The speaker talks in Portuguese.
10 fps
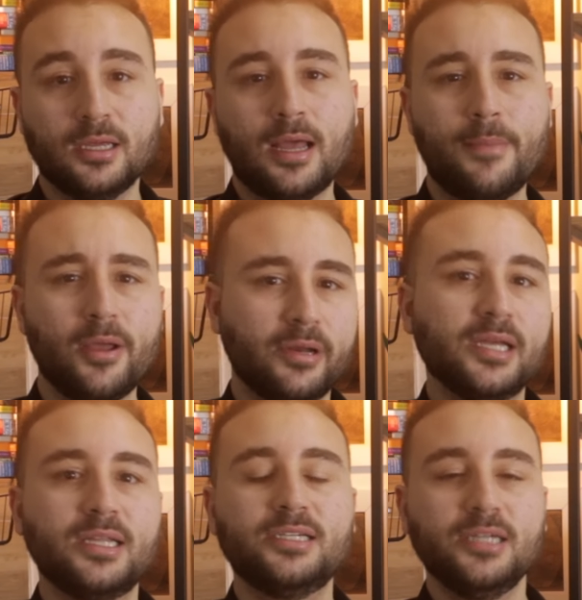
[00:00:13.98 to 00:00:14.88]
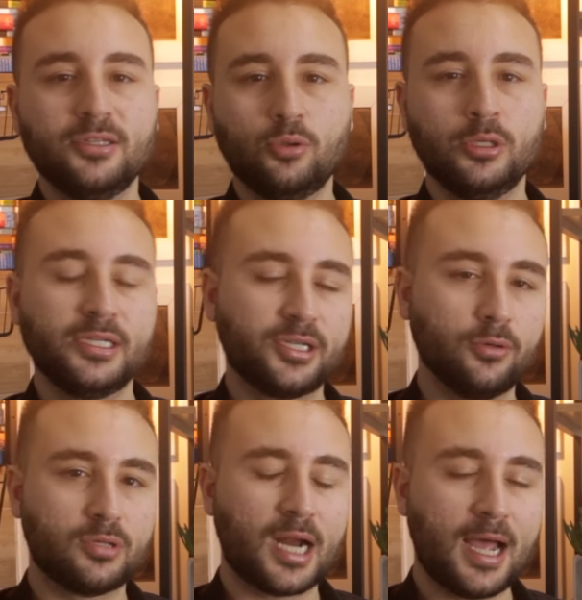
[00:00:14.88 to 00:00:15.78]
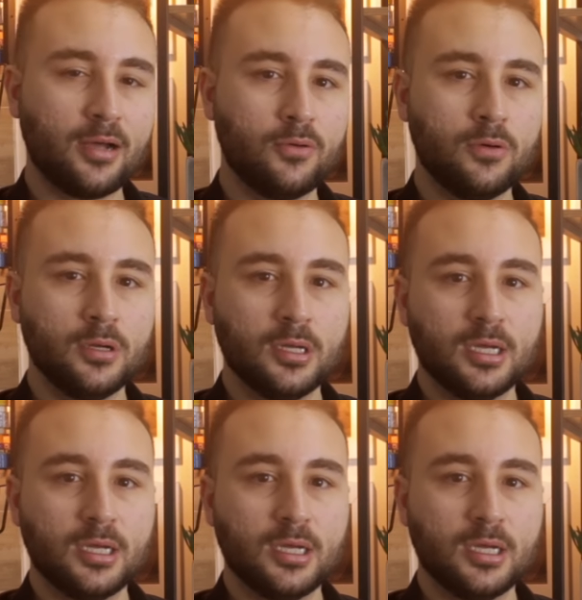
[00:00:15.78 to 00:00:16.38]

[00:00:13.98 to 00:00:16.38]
a maioria das leituras que eu trago